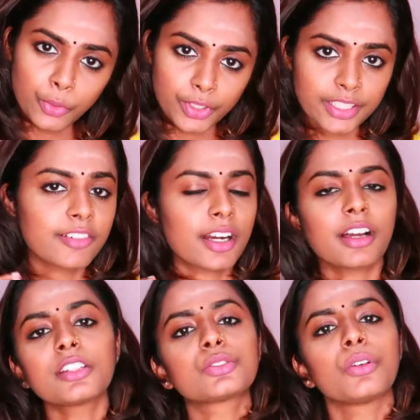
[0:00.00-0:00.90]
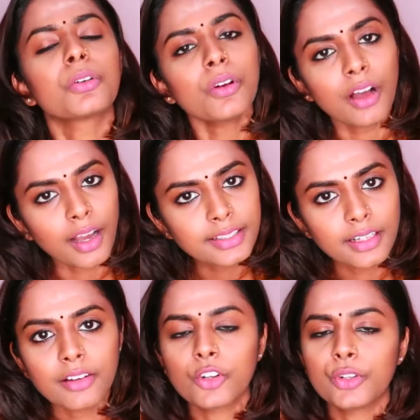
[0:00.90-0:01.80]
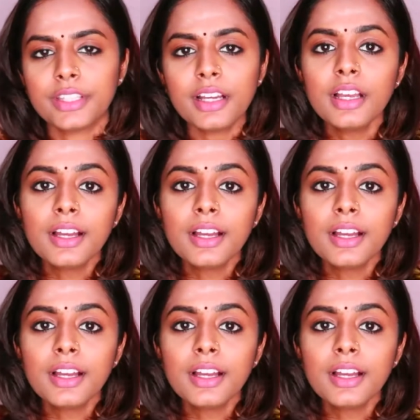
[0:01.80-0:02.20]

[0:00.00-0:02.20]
உரியவராக சொல்கிறோம் அதில் அவருடைய